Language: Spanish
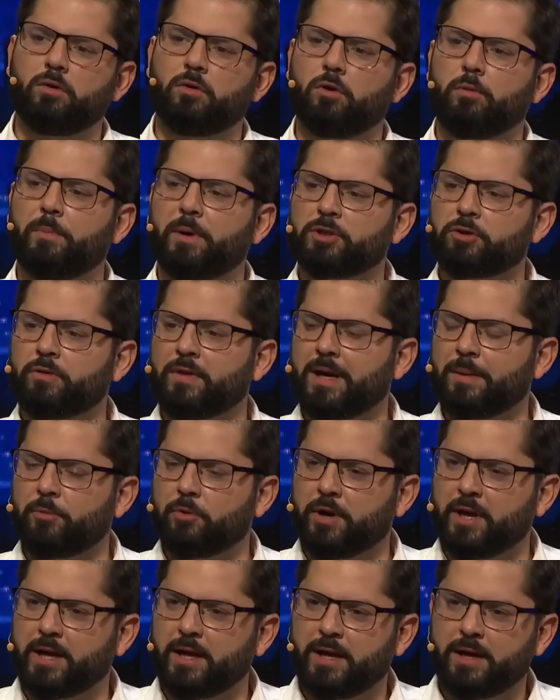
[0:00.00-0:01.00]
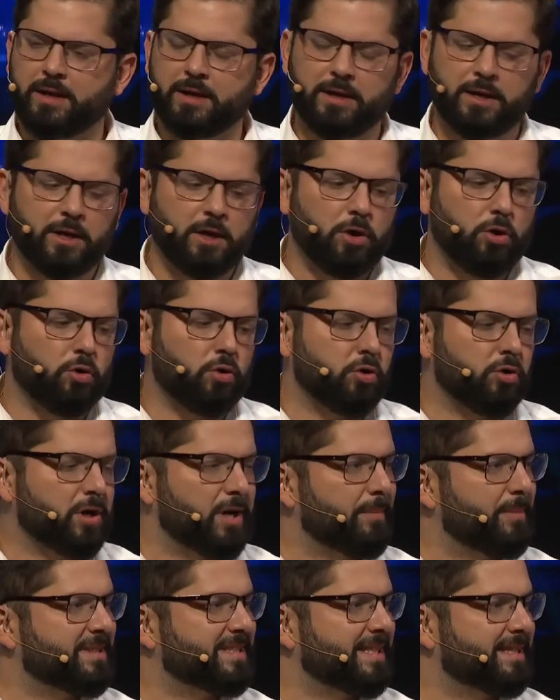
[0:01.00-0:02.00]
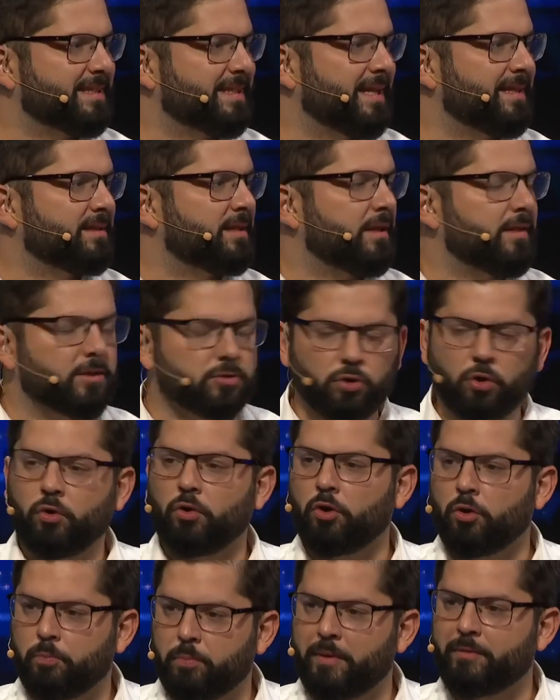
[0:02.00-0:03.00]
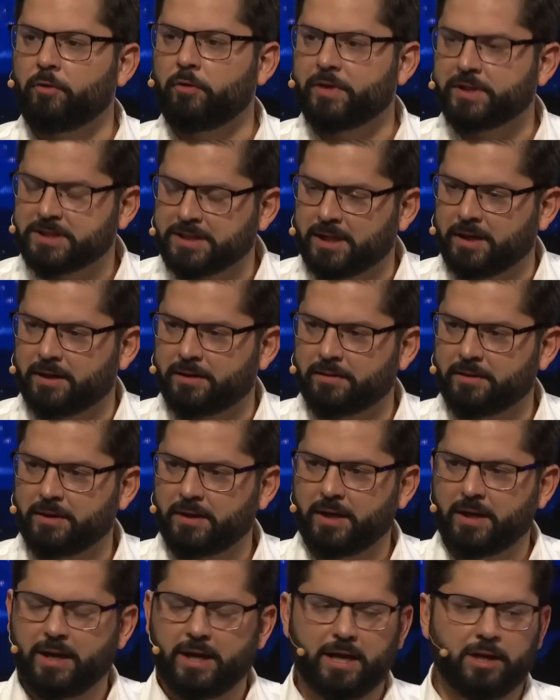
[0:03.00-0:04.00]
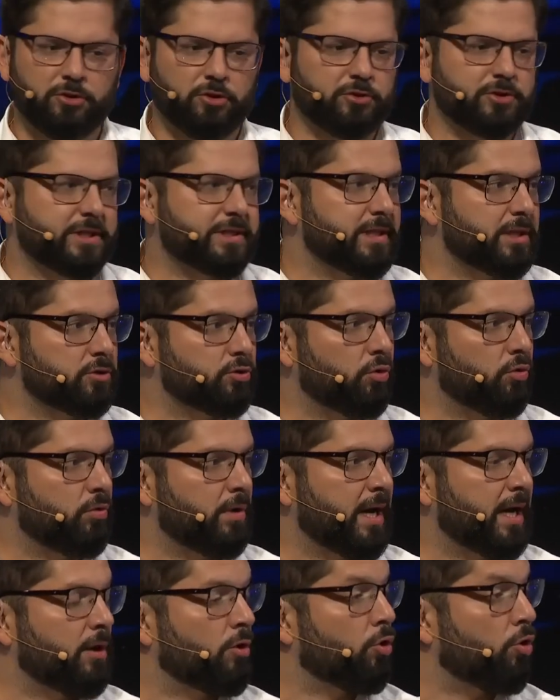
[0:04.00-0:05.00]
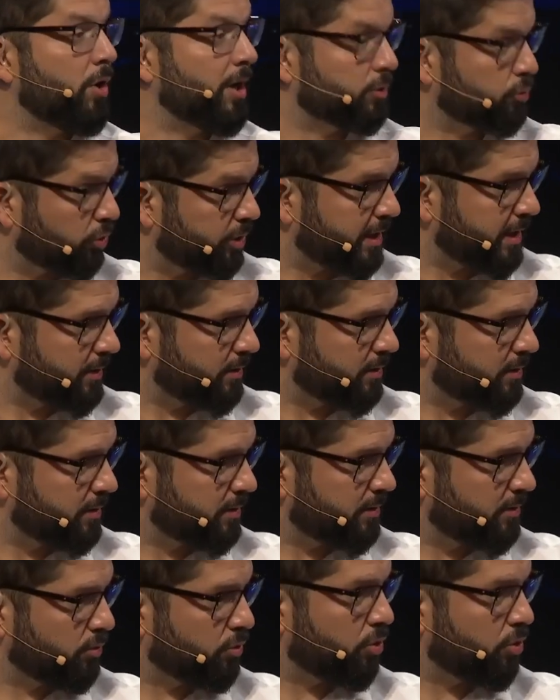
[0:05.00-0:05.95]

los patios de la moneda con representantes de todos los pueblos de Chile, en donde se hizo una rogatoria un